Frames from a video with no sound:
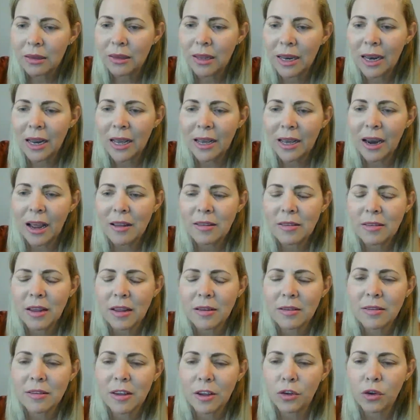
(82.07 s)
Dile
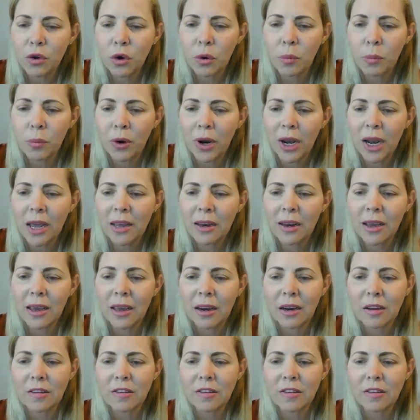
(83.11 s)
gracias, Señor, por el aire que